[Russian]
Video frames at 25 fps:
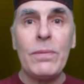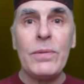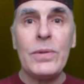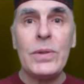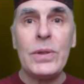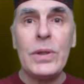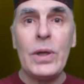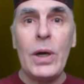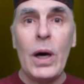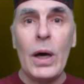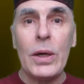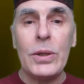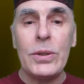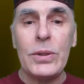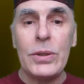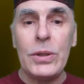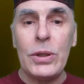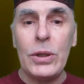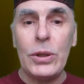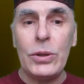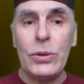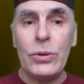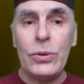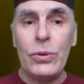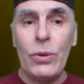в
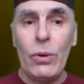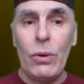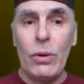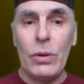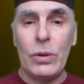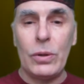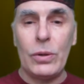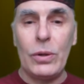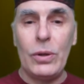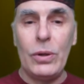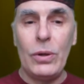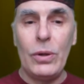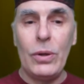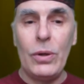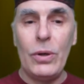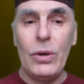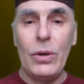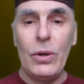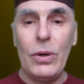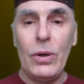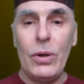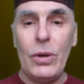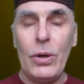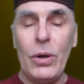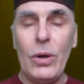сказке толк?
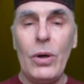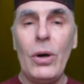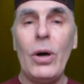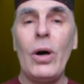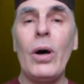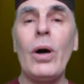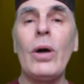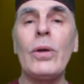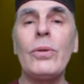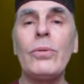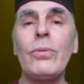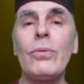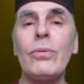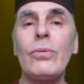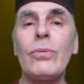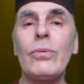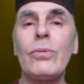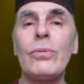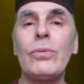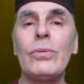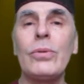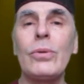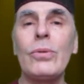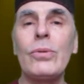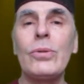А
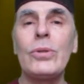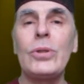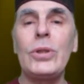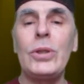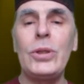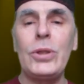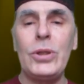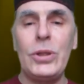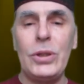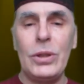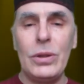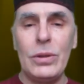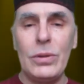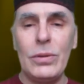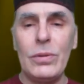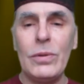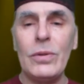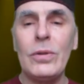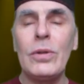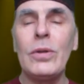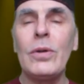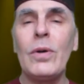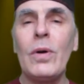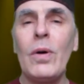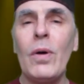ну,
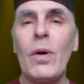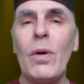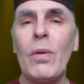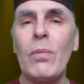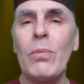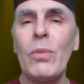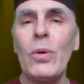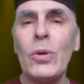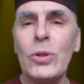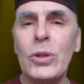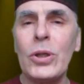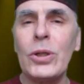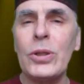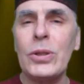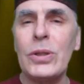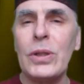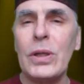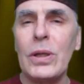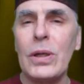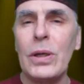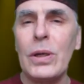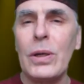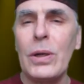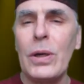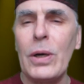дружище, можешь
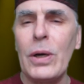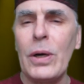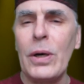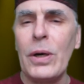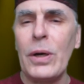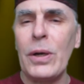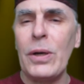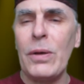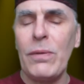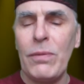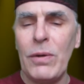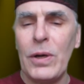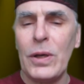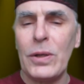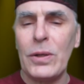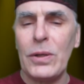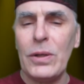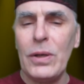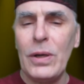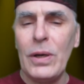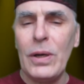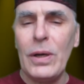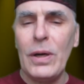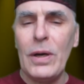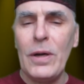ты
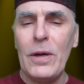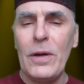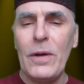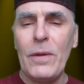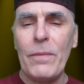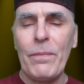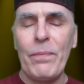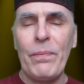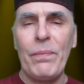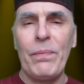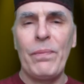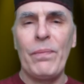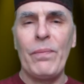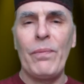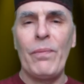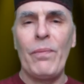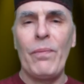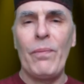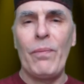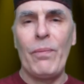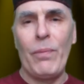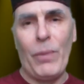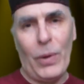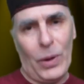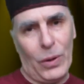реветь?
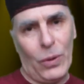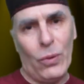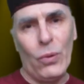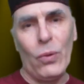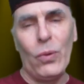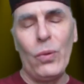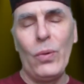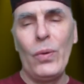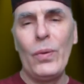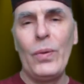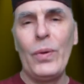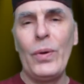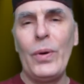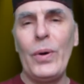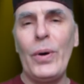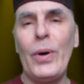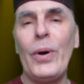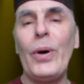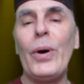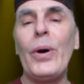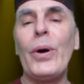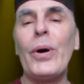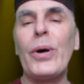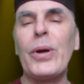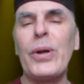Могу
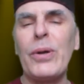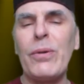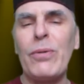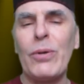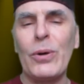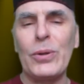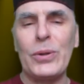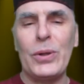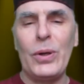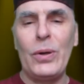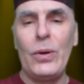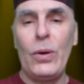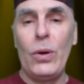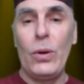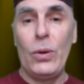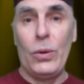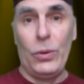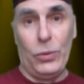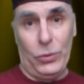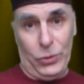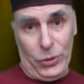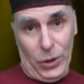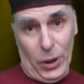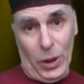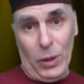ревет.
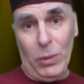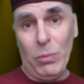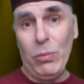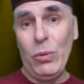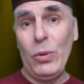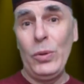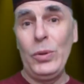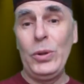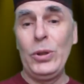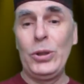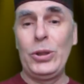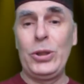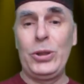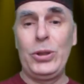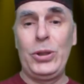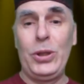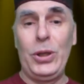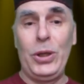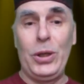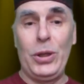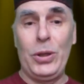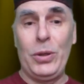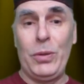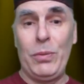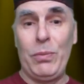«Так будешь
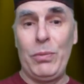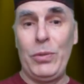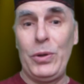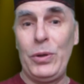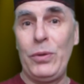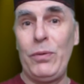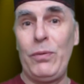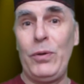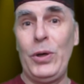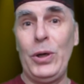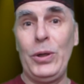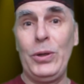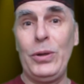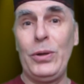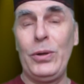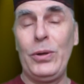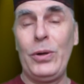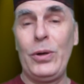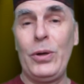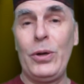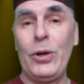ты, медведь!»